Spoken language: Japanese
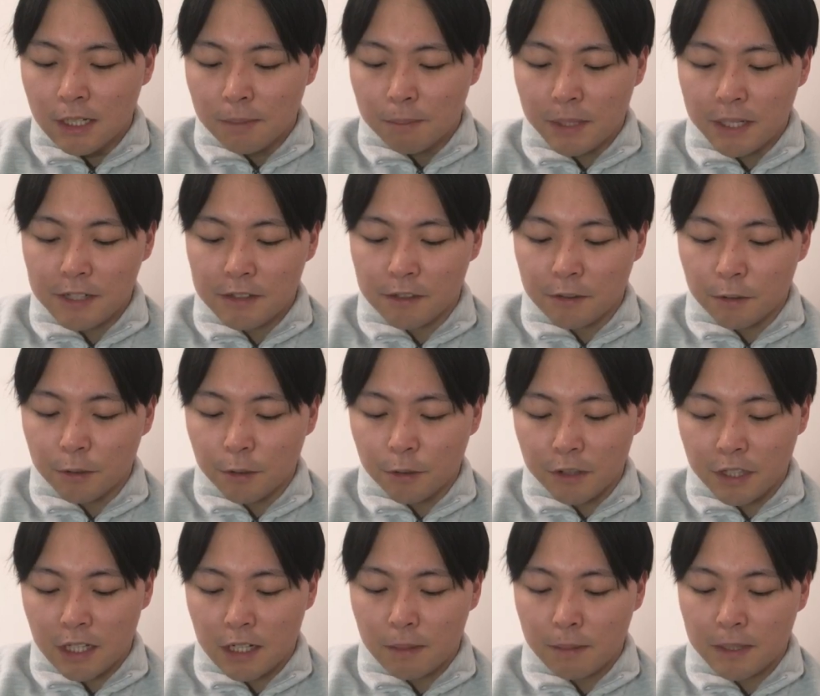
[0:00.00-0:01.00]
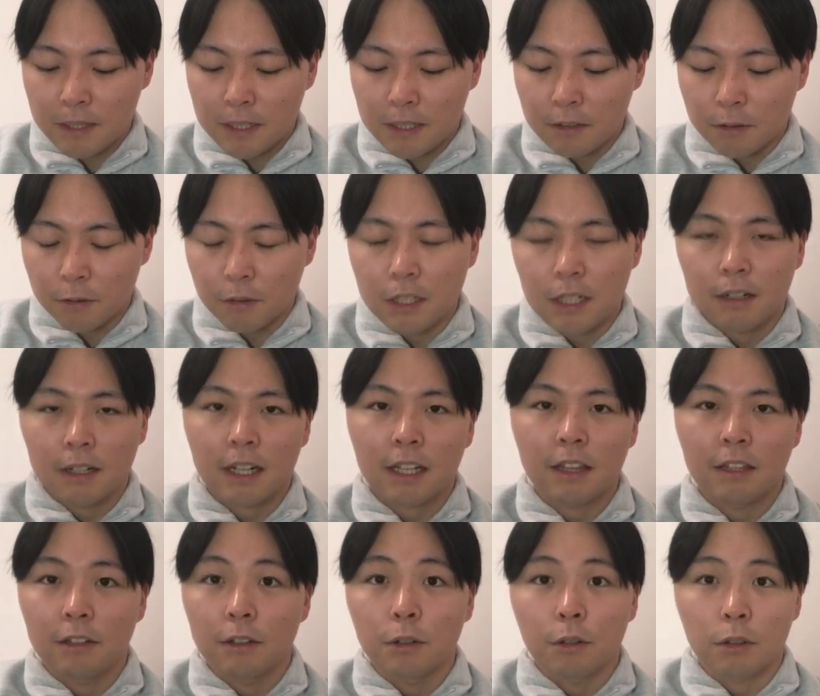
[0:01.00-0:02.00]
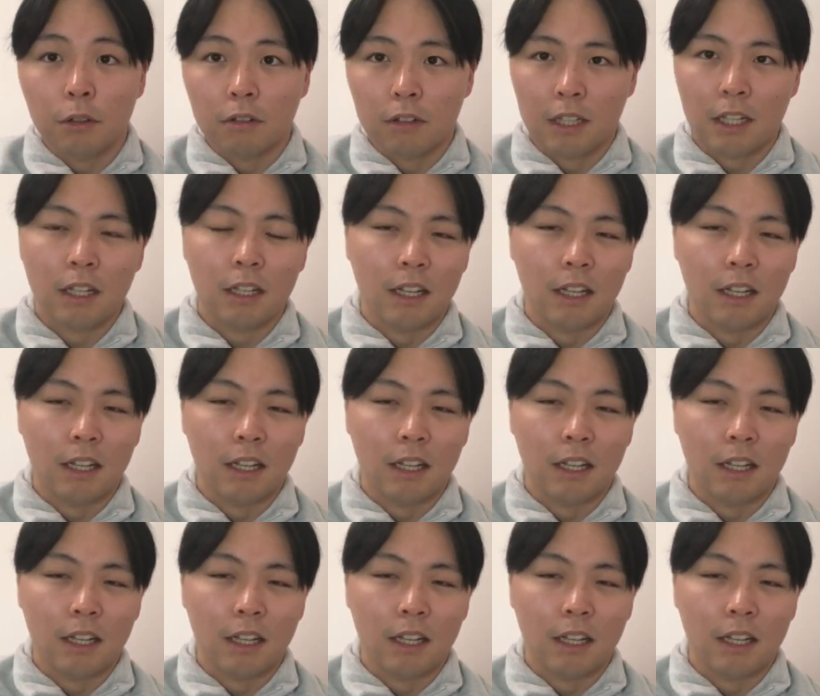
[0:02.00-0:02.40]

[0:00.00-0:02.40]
罵詈雑言を並べたらどうなるかっていうことをね、